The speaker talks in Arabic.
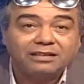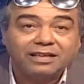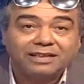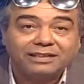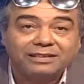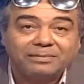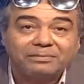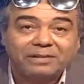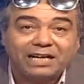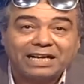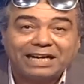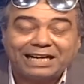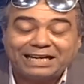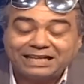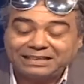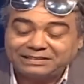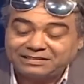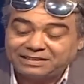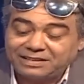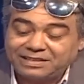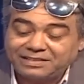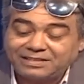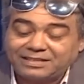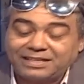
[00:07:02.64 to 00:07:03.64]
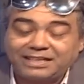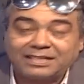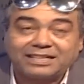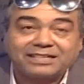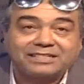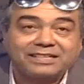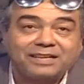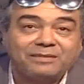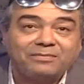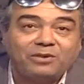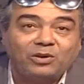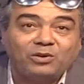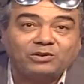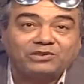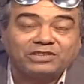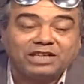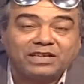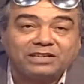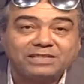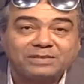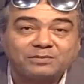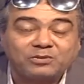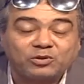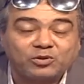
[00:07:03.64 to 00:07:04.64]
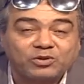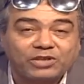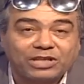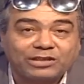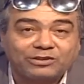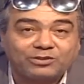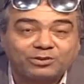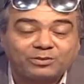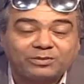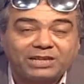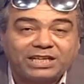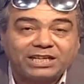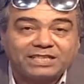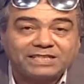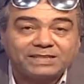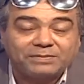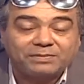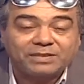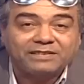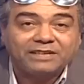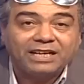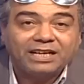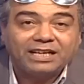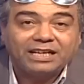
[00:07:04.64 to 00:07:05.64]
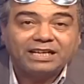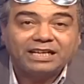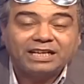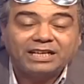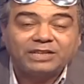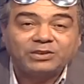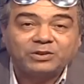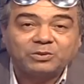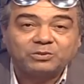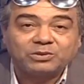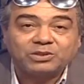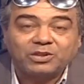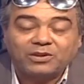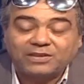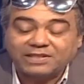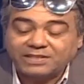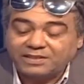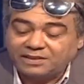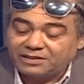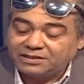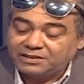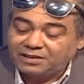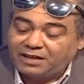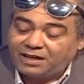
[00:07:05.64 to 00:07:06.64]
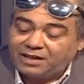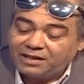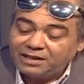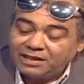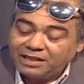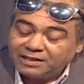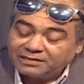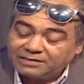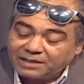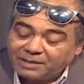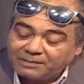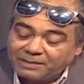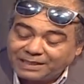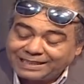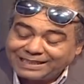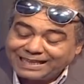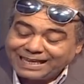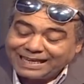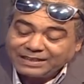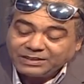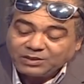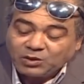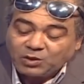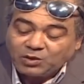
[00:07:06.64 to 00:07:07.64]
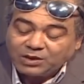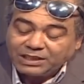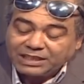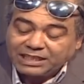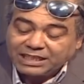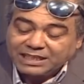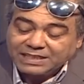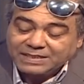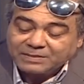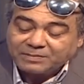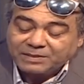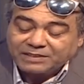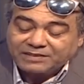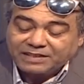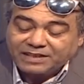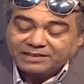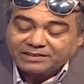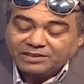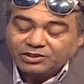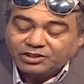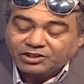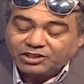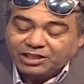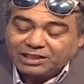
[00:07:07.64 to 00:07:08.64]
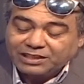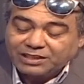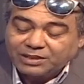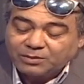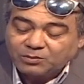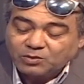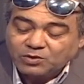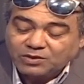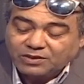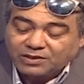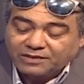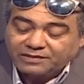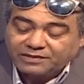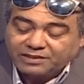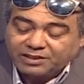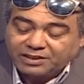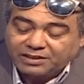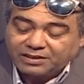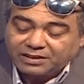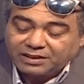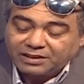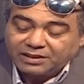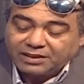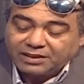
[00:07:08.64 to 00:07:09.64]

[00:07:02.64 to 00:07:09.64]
هيبقى احد الاسئله زي ما قلنا اثبت ان الشكل رباعي اثبت انه متوازي اضلاع طب الان يقول لي اثبت ان الشكل مستطيل